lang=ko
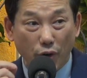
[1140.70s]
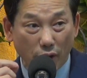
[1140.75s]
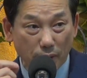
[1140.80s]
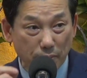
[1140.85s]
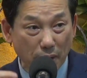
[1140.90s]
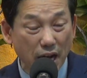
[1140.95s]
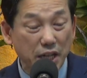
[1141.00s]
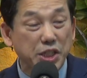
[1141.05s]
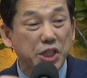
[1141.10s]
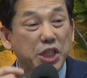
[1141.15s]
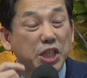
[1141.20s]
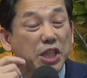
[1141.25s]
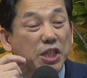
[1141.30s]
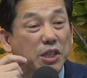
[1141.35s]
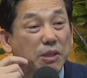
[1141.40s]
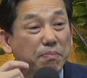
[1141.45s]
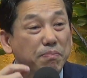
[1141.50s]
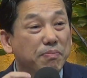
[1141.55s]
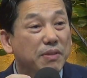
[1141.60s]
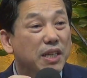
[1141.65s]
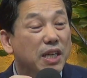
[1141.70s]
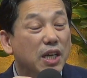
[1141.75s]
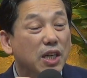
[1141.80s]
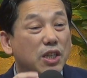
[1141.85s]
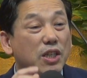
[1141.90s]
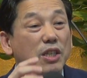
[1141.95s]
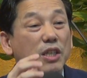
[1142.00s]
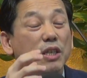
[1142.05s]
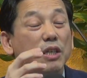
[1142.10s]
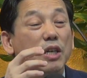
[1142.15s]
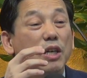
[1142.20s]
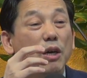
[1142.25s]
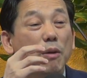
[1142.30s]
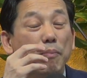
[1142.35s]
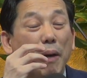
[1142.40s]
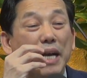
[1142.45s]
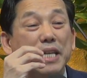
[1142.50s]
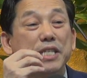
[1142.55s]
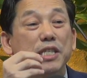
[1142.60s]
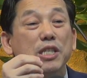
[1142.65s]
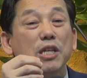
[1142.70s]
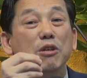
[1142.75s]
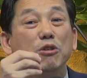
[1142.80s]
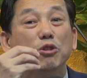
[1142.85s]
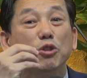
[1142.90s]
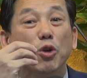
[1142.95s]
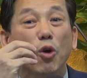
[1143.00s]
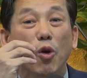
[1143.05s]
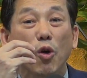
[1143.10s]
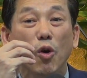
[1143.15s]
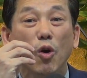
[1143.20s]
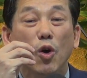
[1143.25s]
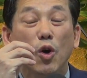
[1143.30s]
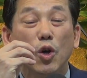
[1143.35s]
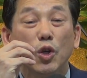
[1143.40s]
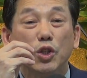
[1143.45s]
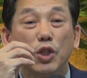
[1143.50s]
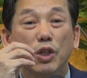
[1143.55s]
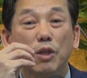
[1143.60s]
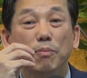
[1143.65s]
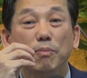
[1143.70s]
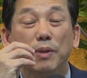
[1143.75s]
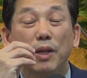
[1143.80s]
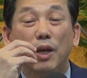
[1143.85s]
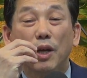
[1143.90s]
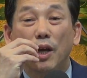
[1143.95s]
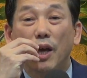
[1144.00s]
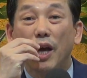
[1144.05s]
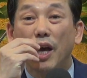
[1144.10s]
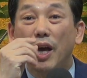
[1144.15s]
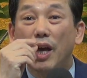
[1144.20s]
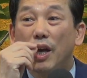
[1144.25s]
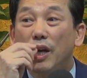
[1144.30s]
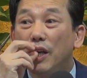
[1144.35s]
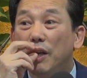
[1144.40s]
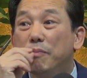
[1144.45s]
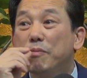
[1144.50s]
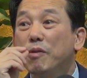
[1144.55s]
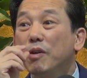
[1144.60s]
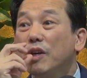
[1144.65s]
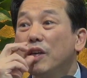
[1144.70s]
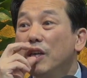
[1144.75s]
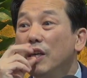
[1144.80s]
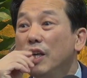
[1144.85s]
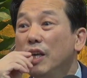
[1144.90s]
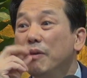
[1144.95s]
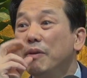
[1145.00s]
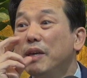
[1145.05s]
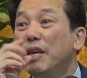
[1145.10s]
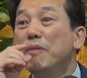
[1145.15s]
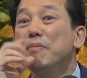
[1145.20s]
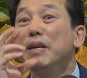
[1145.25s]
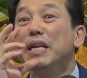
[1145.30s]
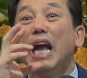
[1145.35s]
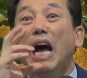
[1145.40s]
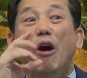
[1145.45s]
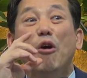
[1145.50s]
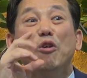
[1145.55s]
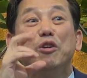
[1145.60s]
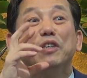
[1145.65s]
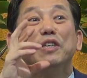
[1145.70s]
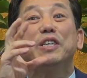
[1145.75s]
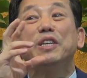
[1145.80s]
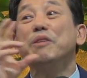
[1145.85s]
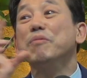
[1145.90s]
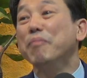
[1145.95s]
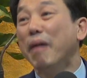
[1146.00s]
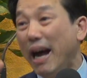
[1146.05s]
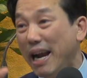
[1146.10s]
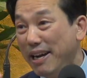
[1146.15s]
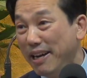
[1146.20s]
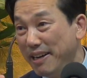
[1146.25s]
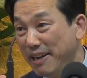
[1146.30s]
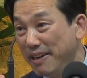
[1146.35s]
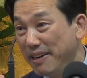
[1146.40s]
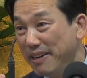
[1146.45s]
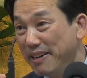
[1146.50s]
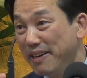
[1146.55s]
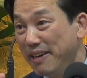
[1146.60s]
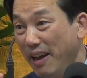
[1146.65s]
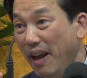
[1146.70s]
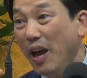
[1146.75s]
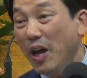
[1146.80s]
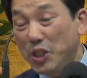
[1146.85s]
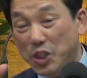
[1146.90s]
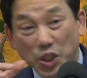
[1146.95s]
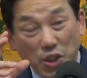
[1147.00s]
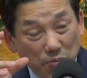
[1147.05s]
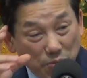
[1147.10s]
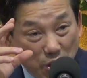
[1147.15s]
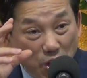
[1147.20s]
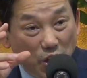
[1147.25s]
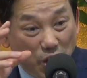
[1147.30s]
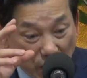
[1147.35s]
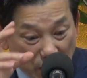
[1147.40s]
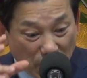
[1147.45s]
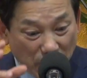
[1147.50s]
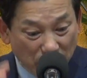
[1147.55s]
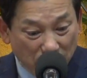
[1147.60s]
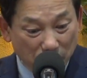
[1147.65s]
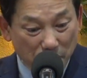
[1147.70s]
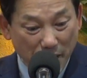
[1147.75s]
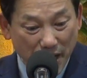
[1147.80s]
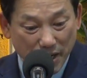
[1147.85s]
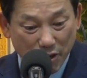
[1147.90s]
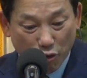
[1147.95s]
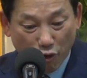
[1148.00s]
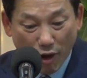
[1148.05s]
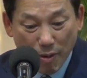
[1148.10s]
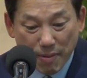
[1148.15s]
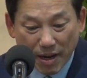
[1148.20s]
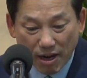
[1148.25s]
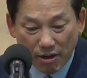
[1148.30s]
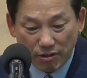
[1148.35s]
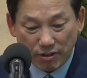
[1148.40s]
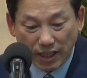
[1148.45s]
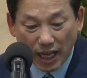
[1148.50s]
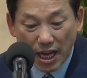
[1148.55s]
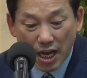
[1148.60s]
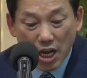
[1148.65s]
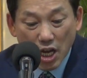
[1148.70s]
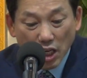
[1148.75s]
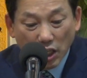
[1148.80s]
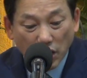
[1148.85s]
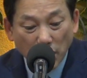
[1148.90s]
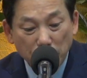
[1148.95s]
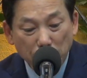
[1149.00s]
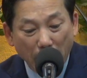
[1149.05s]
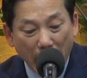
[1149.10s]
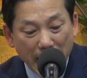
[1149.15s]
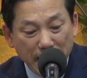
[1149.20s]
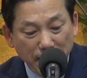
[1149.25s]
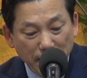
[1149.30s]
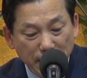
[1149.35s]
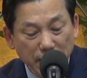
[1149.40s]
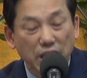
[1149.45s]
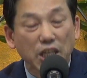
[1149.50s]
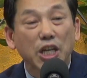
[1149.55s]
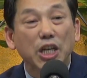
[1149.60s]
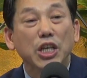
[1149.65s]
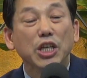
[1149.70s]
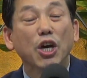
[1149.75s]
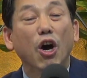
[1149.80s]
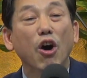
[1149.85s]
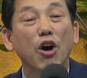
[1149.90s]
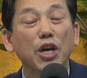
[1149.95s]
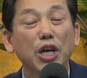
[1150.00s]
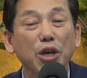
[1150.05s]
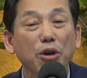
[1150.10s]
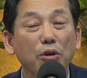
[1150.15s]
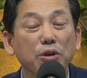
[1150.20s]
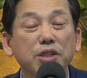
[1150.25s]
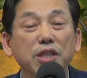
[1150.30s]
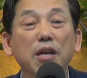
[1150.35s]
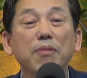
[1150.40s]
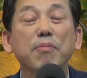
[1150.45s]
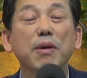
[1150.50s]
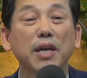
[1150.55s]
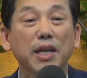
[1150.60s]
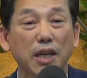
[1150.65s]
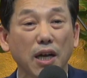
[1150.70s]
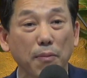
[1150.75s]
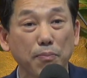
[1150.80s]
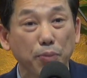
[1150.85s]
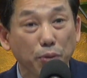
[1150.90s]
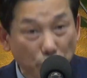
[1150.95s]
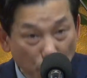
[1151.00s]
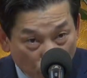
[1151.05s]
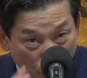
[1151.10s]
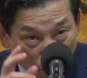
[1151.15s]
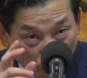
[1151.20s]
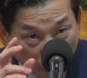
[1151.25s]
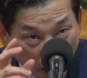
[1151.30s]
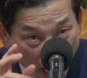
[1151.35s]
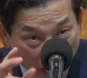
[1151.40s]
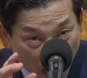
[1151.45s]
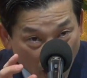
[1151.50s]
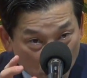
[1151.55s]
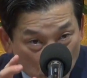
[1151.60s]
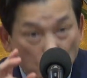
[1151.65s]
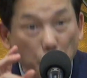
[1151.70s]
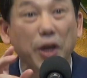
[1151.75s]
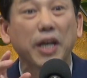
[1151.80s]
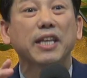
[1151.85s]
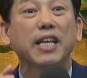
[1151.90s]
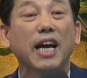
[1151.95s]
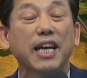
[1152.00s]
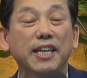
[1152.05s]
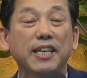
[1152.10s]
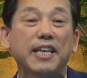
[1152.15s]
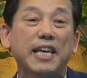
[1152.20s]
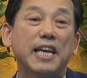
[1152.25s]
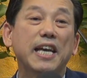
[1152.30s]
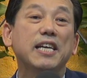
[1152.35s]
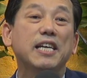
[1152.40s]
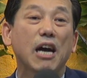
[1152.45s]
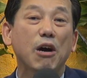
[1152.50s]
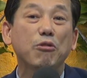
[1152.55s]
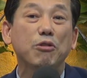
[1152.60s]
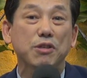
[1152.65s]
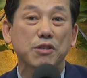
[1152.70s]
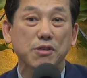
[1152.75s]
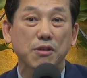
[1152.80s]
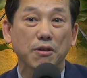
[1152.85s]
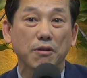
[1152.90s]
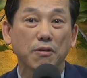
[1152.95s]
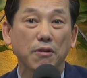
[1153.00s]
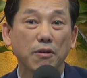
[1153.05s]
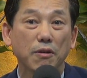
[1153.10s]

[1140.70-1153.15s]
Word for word: 레마. 지금 그 발성으로 지금 입김이 나오는 그런 말. 지금 들려지는 그 말을 레마라고 하는데 그 말은 영이요 생명이라. 푸니우마 조에다 이렇게 얘기하고 있어요.